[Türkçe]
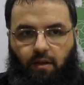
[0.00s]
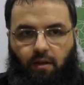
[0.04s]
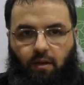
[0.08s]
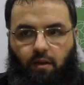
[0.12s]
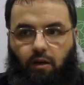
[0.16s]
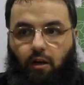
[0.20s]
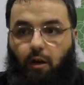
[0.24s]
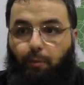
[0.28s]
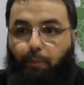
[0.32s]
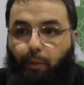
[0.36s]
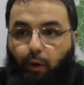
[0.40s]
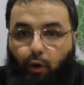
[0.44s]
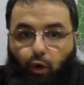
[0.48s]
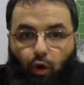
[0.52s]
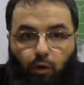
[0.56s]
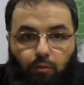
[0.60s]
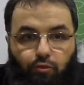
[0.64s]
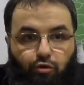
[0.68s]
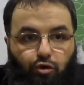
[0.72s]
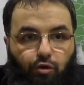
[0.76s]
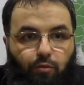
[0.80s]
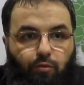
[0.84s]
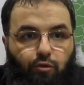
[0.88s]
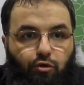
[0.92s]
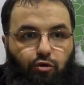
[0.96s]
kapı
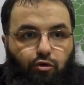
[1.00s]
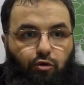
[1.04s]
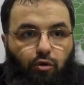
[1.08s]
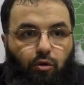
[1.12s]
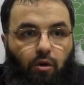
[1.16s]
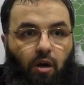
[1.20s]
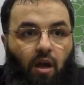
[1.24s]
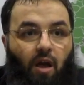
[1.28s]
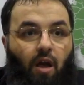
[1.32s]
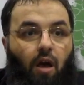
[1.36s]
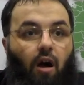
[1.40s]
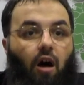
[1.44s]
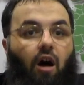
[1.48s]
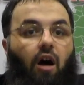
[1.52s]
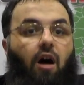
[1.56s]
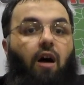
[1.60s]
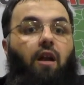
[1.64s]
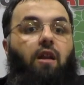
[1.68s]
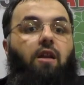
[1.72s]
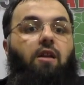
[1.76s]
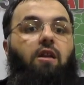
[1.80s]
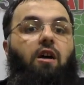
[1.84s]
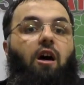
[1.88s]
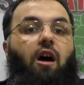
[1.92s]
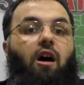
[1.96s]
komşumuzdur,
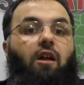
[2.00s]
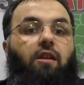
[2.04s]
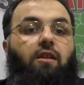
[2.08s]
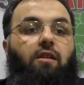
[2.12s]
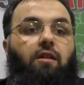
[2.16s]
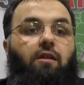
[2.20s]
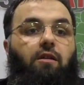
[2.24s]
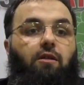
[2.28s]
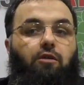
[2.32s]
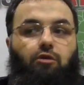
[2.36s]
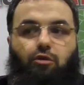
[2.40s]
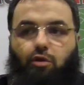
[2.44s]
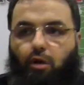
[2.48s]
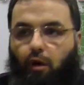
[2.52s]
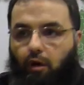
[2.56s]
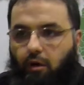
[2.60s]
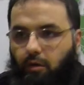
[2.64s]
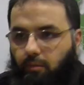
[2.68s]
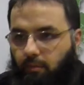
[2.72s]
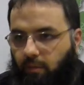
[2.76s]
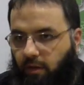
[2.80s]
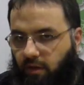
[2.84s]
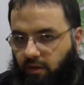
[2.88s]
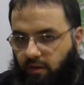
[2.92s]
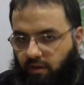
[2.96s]
haline hatırını
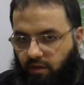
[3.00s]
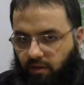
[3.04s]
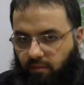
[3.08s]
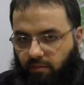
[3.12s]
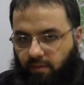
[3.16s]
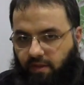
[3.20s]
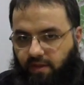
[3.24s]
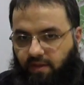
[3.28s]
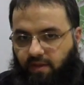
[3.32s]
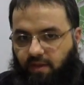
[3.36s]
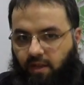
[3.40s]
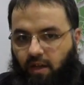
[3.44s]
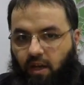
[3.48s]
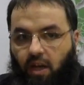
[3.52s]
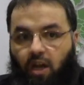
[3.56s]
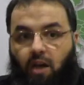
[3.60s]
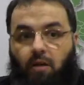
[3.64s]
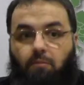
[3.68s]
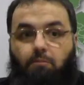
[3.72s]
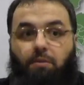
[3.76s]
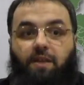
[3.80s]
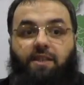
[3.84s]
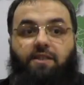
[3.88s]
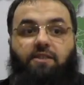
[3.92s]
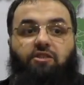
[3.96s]
sormadığımız,
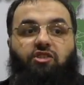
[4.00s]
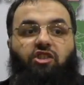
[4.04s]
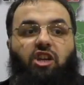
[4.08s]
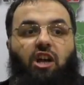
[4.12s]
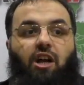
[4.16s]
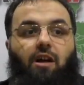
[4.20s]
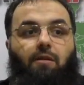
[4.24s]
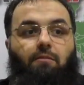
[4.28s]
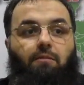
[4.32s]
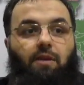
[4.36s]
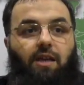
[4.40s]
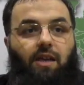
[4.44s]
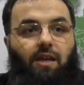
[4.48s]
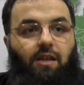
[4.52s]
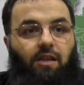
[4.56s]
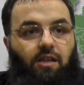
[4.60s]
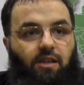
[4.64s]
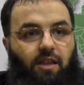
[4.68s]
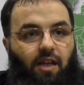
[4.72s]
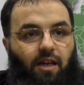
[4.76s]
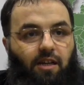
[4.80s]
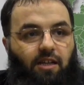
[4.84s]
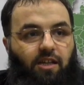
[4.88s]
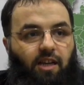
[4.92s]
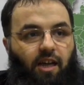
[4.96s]
biz camiye
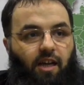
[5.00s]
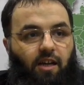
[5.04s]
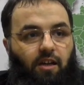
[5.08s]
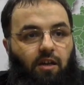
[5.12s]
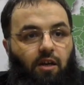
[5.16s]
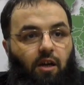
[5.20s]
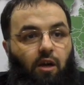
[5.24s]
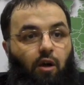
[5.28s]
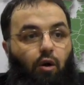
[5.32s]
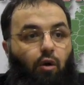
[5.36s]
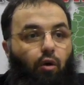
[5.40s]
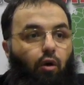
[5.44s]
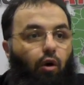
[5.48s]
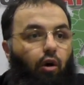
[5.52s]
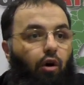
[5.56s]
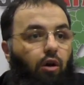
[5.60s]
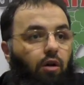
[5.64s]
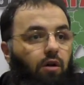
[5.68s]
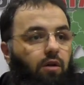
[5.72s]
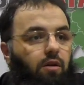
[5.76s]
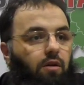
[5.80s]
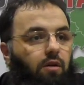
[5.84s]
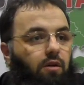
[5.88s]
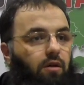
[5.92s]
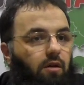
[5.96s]
giderken
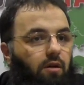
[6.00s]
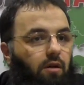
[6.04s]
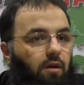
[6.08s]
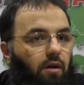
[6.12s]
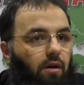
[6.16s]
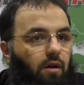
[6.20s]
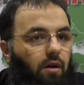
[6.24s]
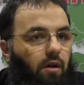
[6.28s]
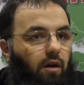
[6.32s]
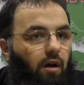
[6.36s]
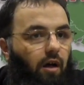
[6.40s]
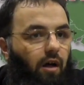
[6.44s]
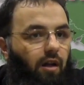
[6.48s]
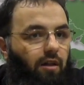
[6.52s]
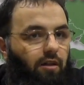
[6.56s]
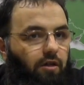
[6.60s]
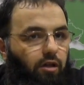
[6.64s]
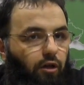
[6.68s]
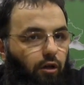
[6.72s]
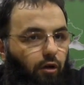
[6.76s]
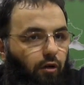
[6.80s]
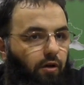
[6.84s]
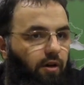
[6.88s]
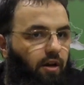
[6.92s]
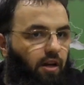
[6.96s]
o
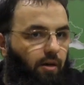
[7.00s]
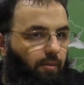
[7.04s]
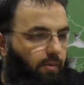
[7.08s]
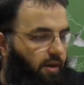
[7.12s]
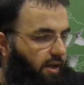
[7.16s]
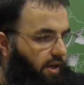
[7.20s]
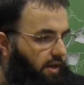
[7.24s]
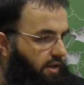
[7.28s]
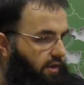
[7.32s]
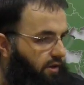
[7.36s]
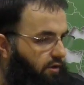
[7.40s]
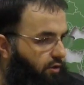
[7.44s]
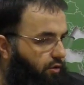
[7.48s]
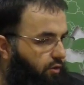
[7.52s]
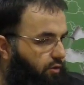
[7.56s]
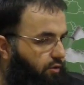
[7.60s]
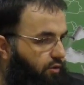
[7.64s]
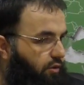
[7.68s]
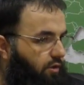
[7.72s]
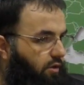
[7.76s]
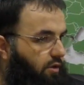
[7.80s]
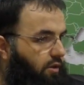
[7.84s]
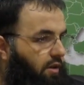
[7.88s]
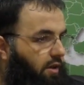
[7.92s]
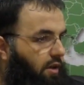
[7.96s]
altılı oynamaya gidiyordu.
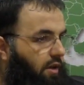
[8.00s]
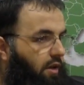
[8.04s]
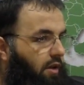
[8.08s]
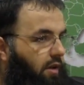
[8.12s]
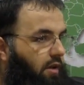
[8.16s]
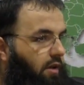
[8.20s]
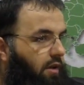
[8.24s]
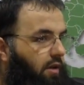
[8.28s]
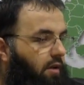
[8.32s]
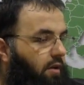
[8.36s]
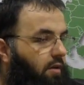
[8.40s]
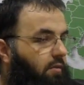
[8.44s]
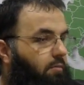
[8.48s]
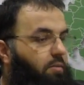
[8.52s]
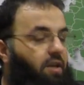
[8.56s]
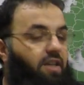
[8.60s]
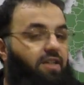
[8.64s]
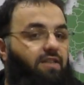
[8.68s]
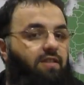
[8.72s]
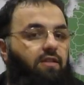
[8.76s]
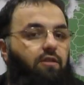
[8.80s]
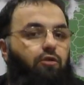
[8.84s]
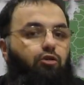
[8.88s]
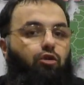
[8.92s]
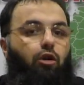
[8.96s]

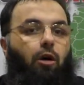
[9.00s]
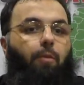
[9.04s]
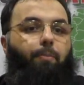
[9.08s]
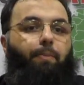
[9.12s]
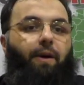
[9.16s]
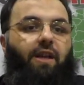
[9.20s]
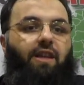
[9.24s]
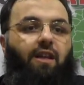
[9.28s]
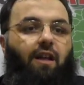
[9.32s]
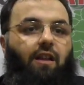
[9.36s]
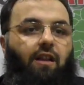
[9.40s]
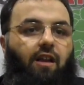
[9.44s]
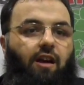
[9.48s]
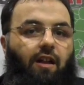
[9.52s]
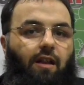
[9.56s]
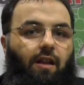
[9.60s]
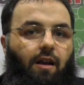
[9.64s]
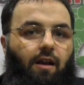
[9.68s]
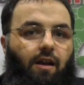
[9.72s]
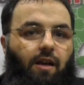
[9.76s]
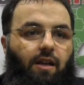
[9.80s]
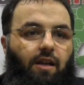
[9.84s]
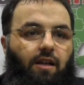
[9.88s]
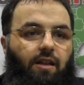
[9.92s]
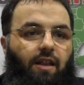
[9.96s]
Biz sohbet
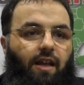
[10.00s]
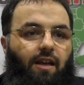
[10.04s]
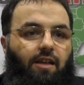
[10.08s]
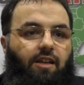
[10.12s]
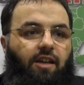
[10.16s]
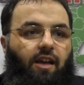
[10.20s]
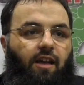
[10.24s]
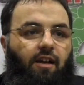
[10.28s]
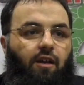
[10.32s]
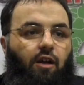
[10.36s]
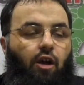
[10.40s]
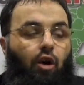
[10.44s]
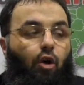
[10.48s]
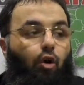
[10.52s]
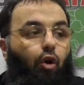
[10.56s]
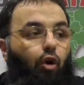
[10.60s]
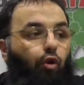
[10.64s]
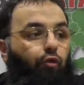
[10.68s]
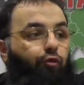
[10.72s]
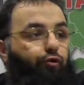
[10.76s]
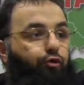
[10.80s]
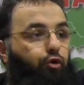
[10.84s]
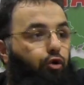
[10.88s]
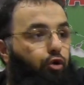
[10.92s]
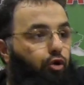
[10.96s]
halkalarına giderken o
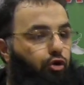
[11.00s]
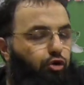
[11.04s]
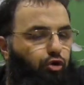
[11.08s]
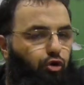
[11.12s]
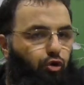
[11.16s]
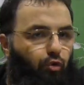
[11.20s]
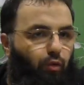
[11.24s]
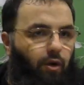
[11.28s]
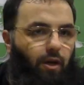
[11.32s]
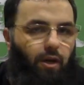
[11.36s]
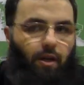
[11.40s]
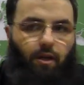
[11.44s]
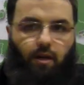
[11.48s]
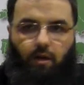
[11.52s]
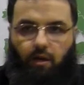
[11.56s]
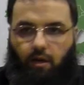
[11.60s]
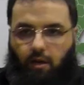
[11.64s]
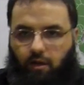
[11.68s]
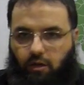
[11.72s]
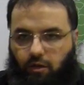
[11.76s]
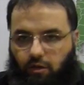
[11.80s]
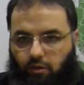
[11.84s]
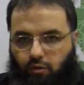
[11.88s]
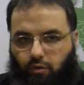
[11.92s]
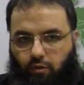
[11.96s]
fuhuş yuvalarına
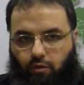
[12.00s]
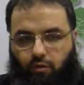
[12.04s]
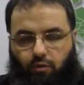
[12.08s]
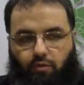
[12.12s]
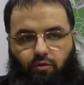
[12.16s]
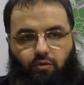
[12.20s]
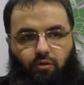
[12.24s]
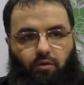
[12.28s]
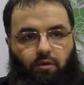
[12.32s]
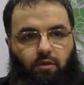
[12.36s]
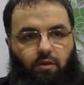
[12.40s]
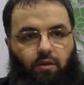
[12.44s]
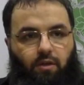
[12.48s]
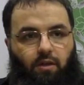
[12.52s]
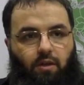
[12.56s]
gidiyordu.